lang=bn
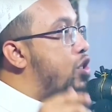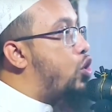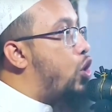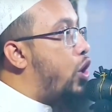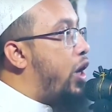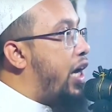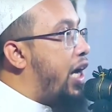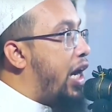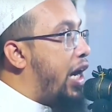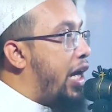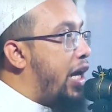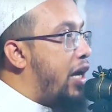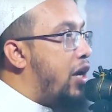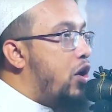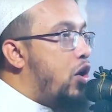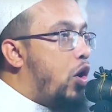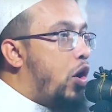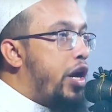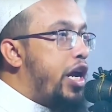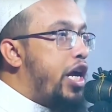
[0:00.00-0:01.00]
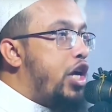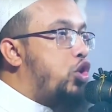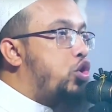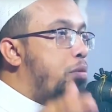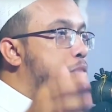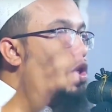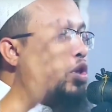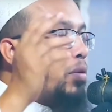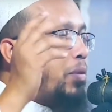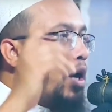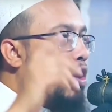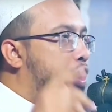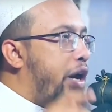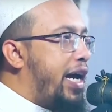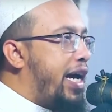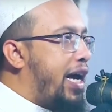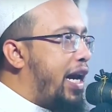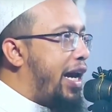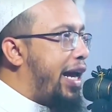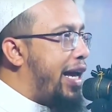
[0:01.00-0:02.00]
ব্যালেন্স হয়ে গেলে অনেক জমি জমা
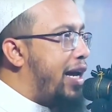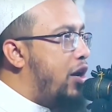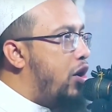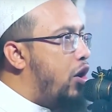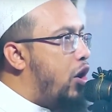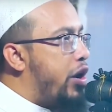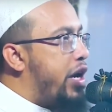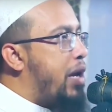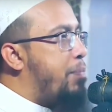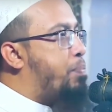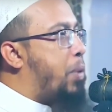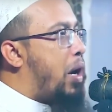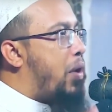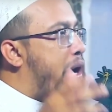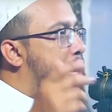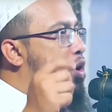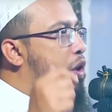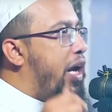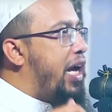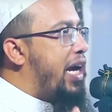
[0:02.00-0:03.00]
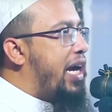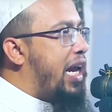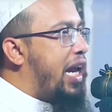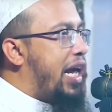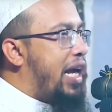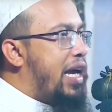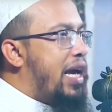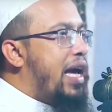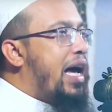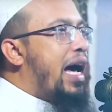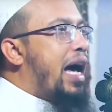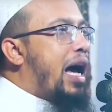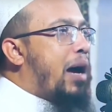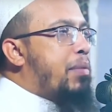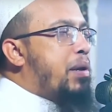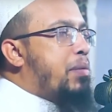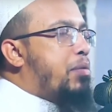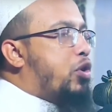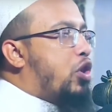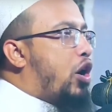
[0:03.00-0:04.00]
হয়ে গেলে অনেক পাওয়ার হয়ে গেলে
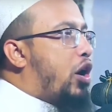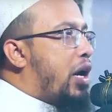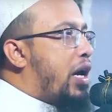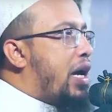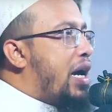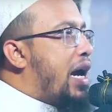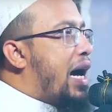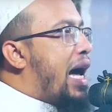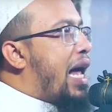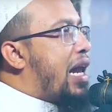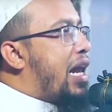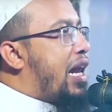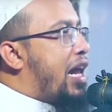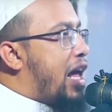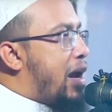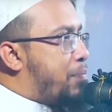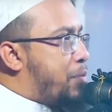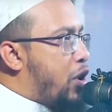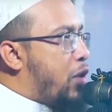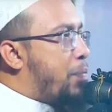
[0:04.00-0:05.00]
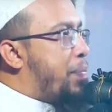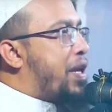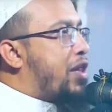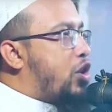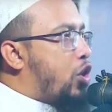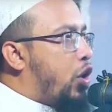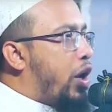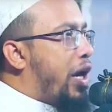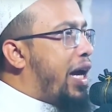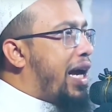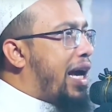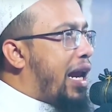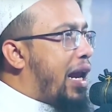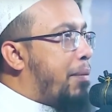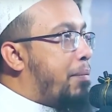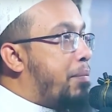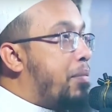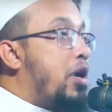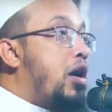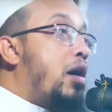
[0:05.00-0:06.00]
আমি বোধহয় আল্লাহর প্রিয় পাত্র হয়ে
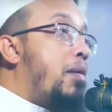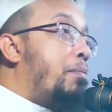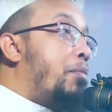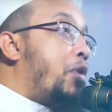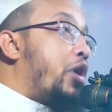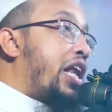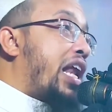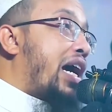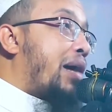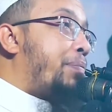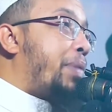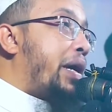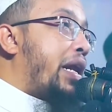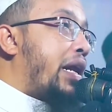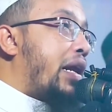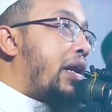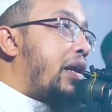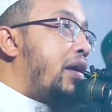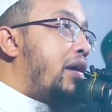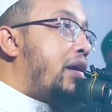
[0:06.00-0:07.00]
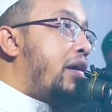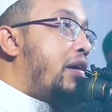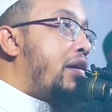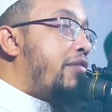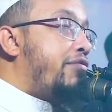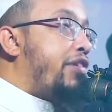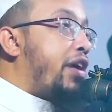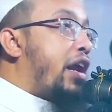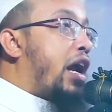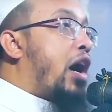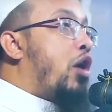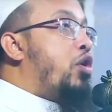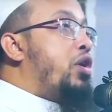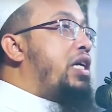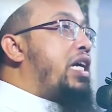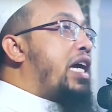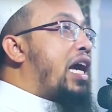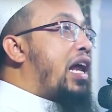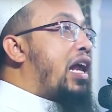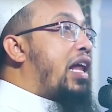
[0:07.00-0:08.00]
গেলাম মনে রাখবেন
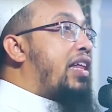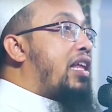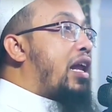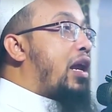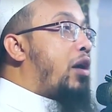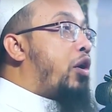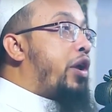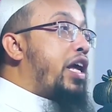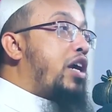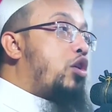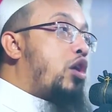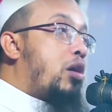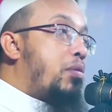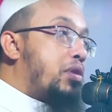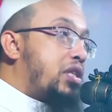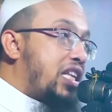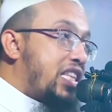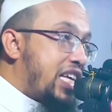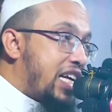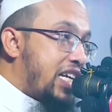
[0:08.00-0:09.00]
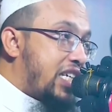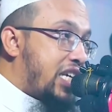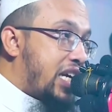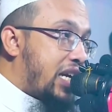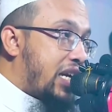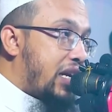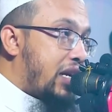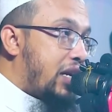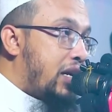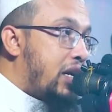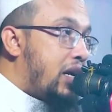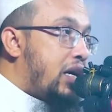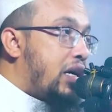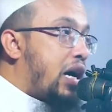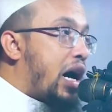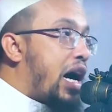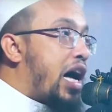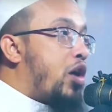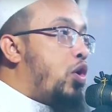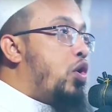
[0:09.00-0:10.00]
ফেরাউনকে আল্লাহ তালা অনেক ক্ষমতা দিয়েছেন
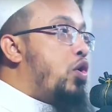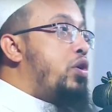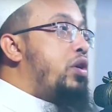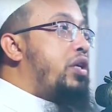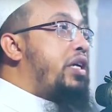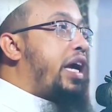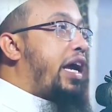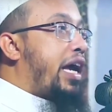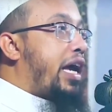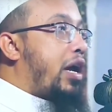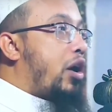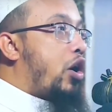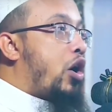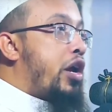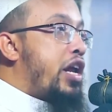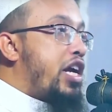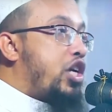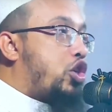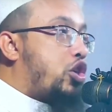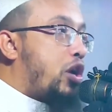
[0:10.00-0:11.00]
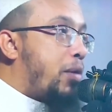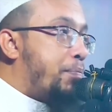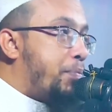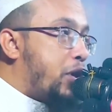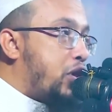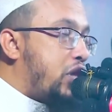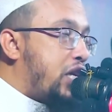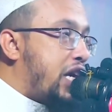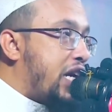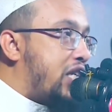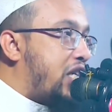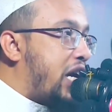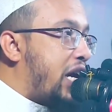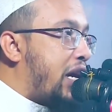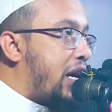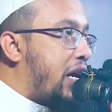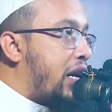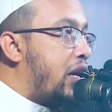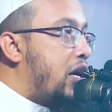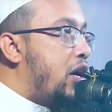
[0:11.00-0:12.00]
কারণকে অনেক সম্পদ
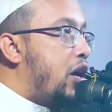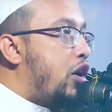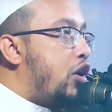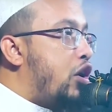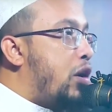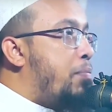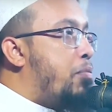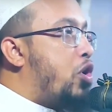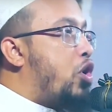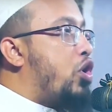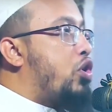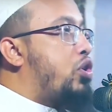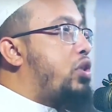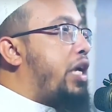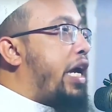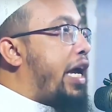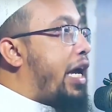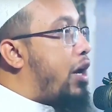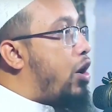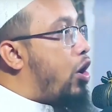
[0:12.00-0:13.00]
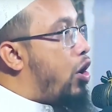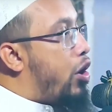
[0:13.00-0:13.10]
দিয়েছেন নমরোদকে